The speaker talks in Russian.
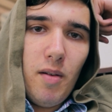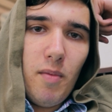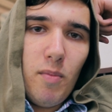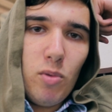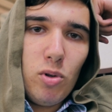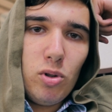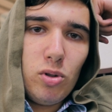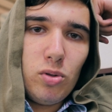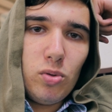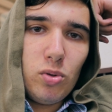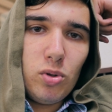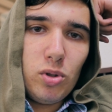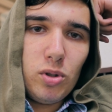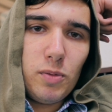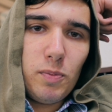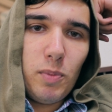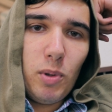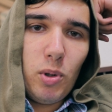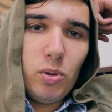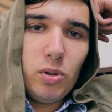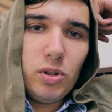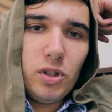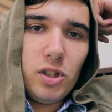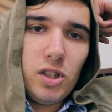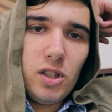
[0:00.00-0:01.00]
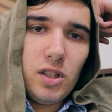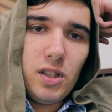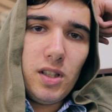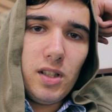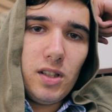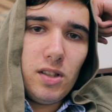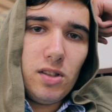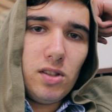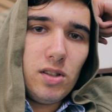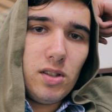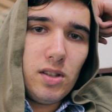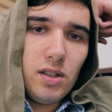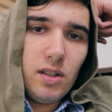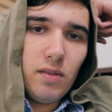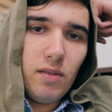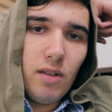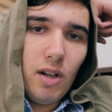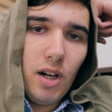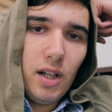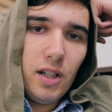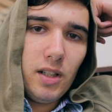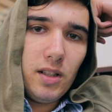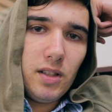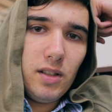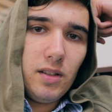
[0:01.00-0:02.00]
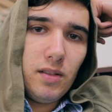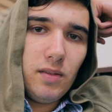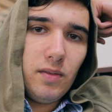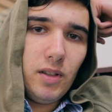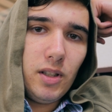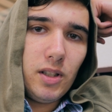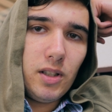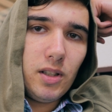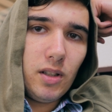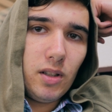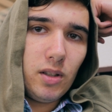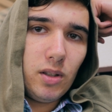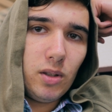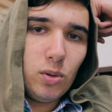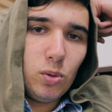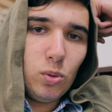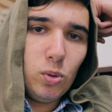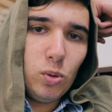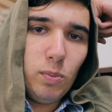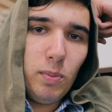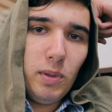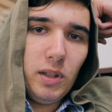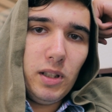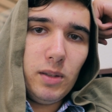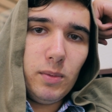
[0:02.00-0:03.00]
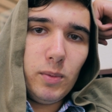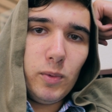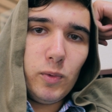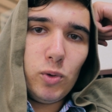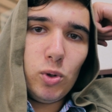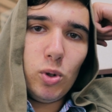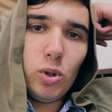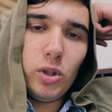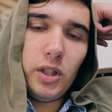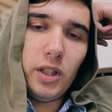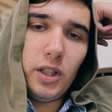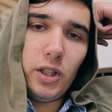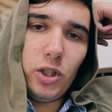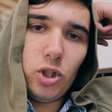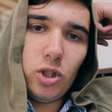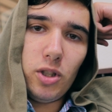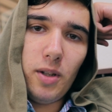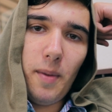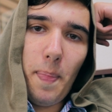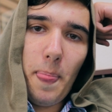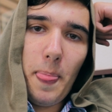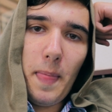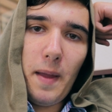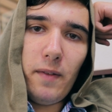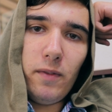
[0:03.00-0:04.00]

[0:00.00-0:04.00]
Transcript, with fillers: можно уже спокойно сидеть здесь на веранде, ветер не дует, поэтому все отлично.